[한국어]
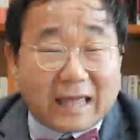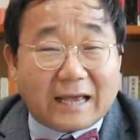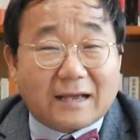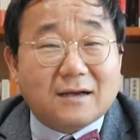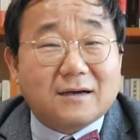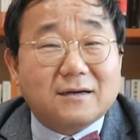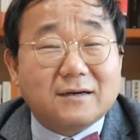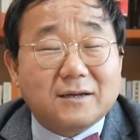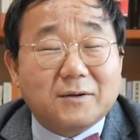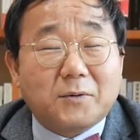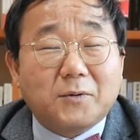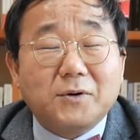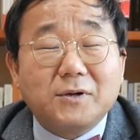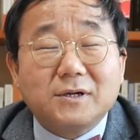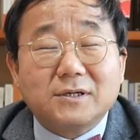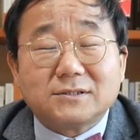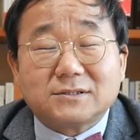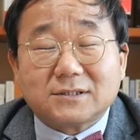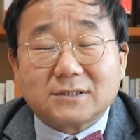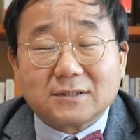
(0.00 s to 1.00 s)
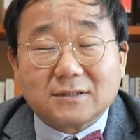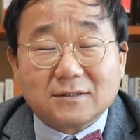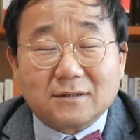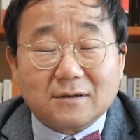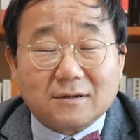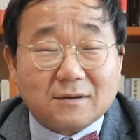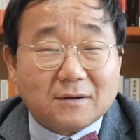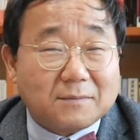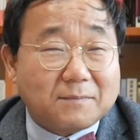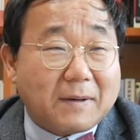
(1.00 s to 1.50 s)
댓글이 올려진
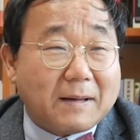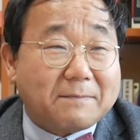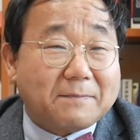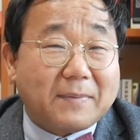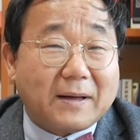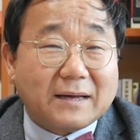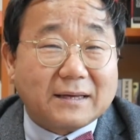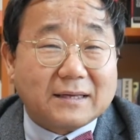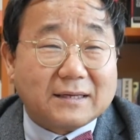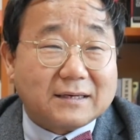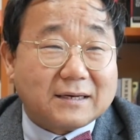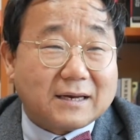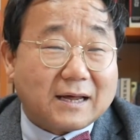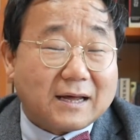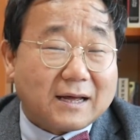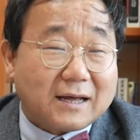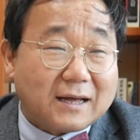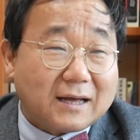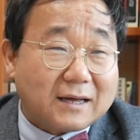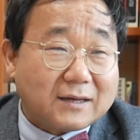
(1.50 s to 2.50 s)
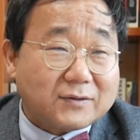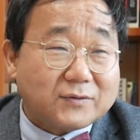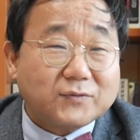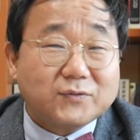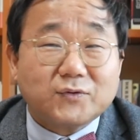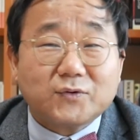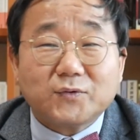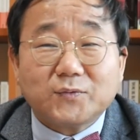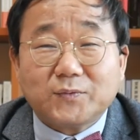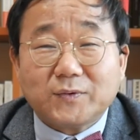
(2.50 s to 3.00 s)
거 팟빵이나 아.
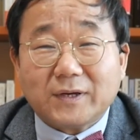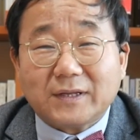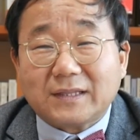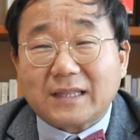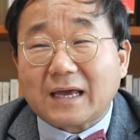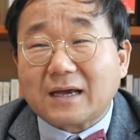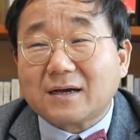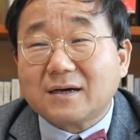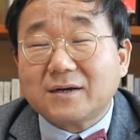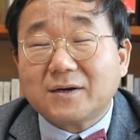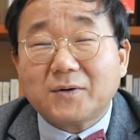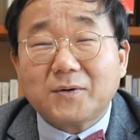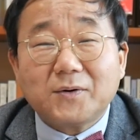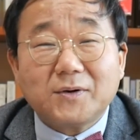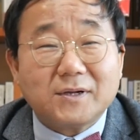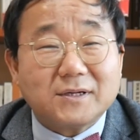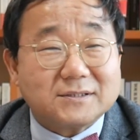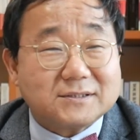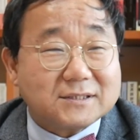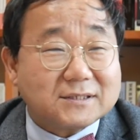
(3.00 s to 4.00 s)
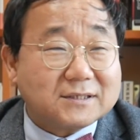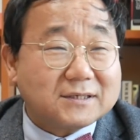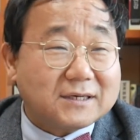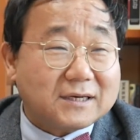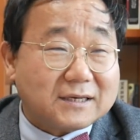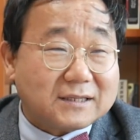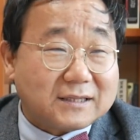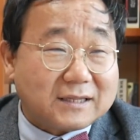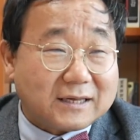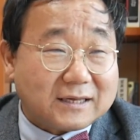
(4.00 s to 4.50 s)
유튜브에 댓글이 올려진
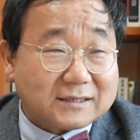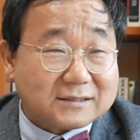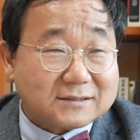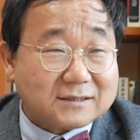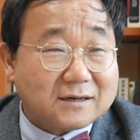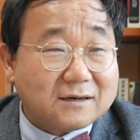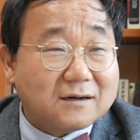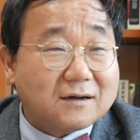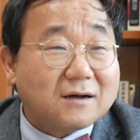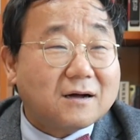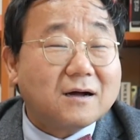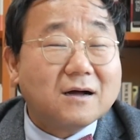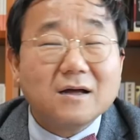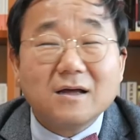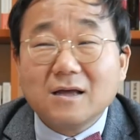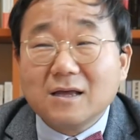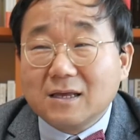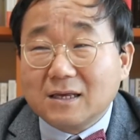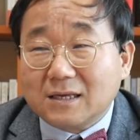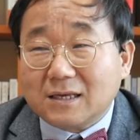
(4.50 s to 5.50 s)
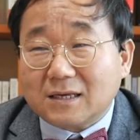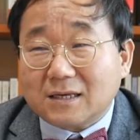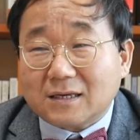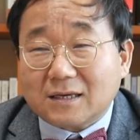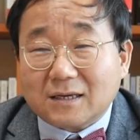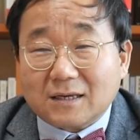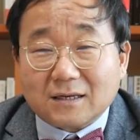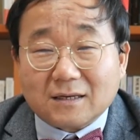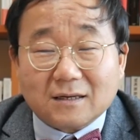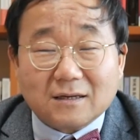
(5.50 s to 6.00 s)
거에 대해서 아.
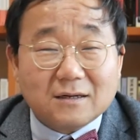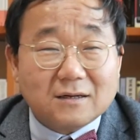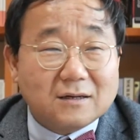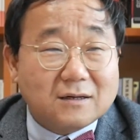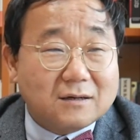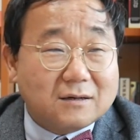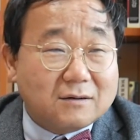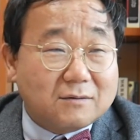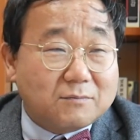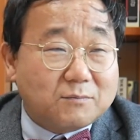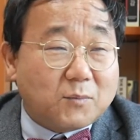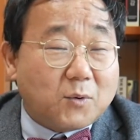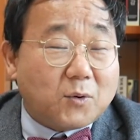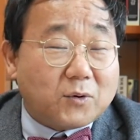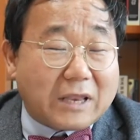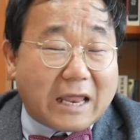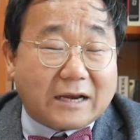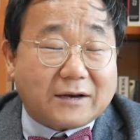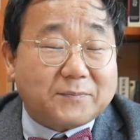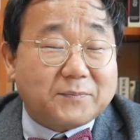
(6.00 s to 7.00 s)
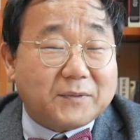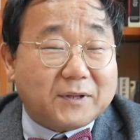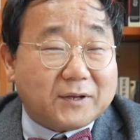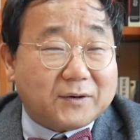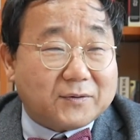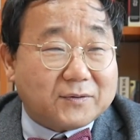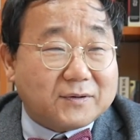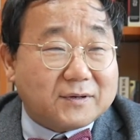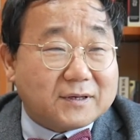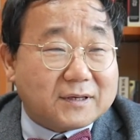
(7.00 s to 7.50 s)
이뭐
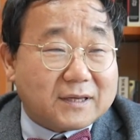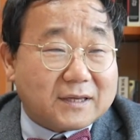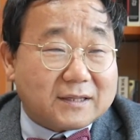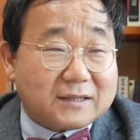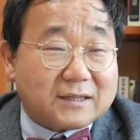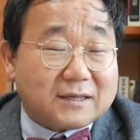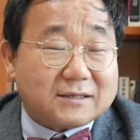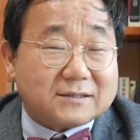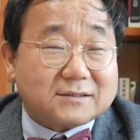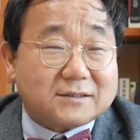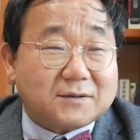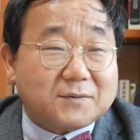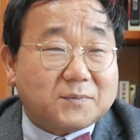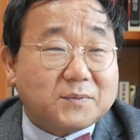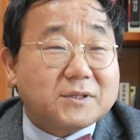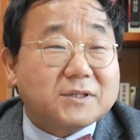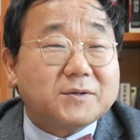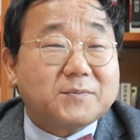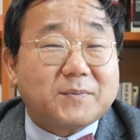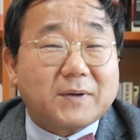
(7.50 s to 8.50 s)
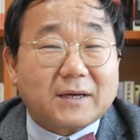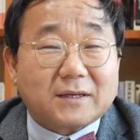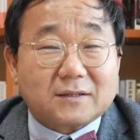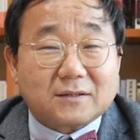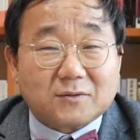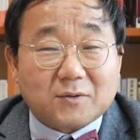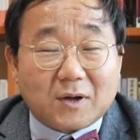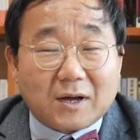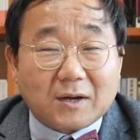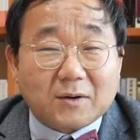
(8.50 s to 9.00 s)
나름대로 거기에 대해서
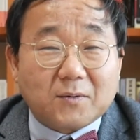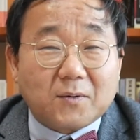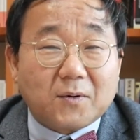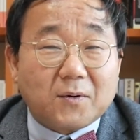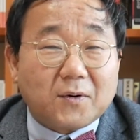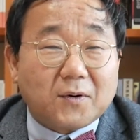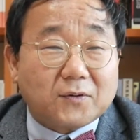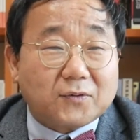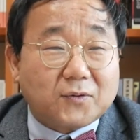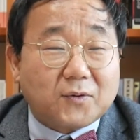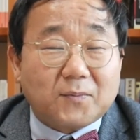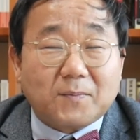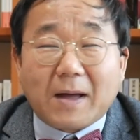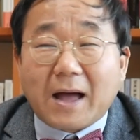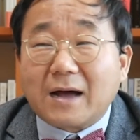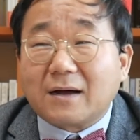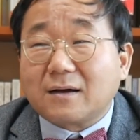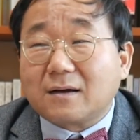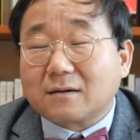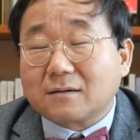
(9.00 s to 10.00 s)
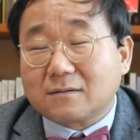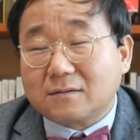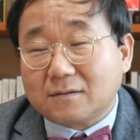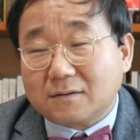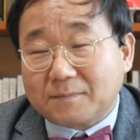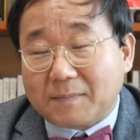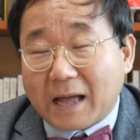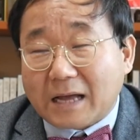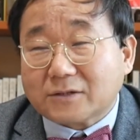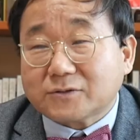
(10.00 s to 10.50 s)
피드백도 하고 아.
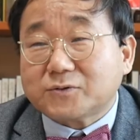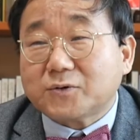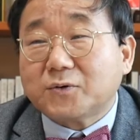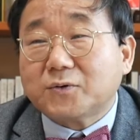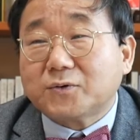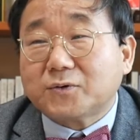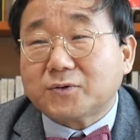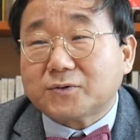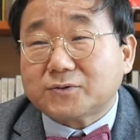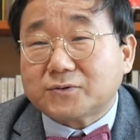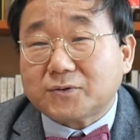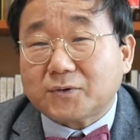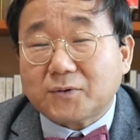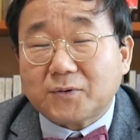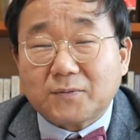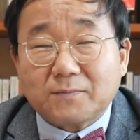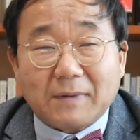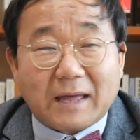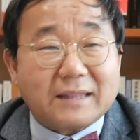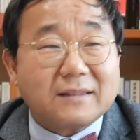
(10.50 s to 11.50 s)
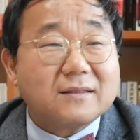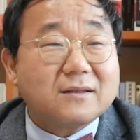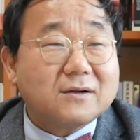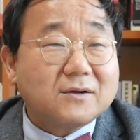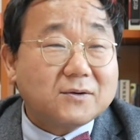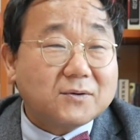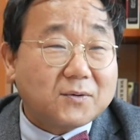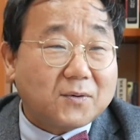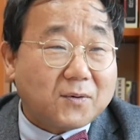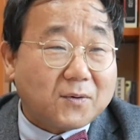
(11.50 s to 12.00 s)
또방그 방송으로 또
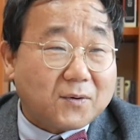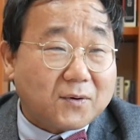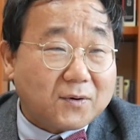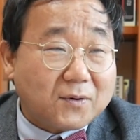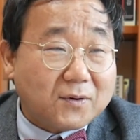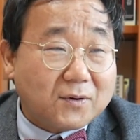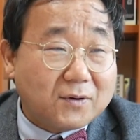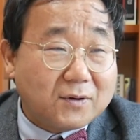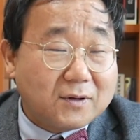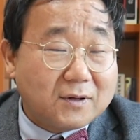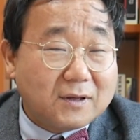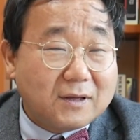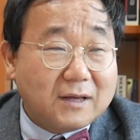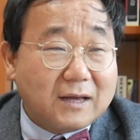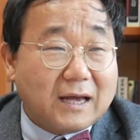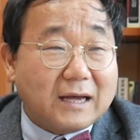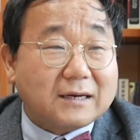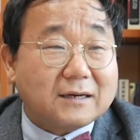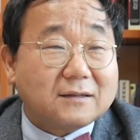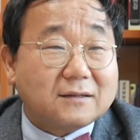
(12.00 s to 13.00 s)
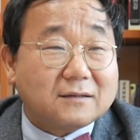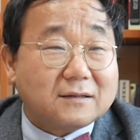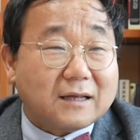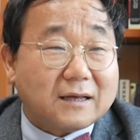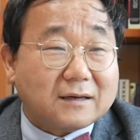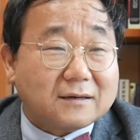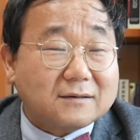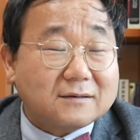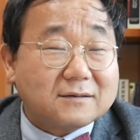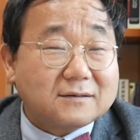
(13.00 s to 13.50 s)
만들고 네.
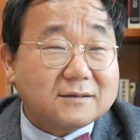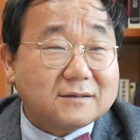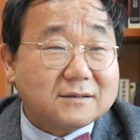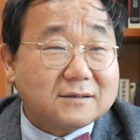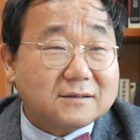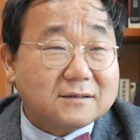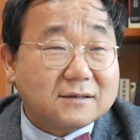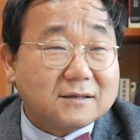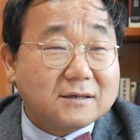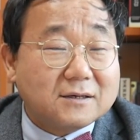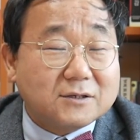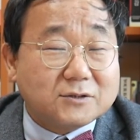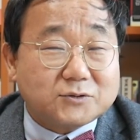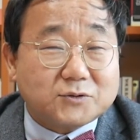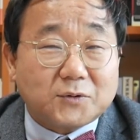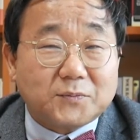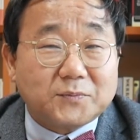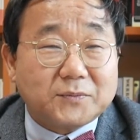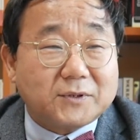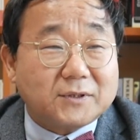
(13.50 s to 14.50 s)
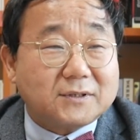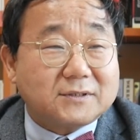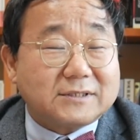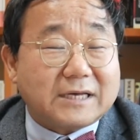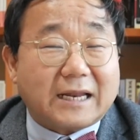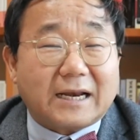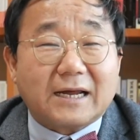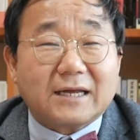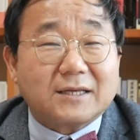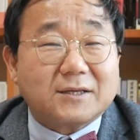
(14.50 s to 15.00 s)
하는데 그거를 좀 더
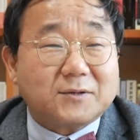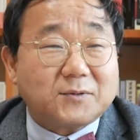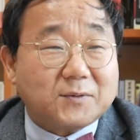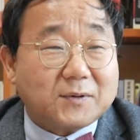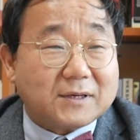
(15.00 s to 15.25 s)
잘하기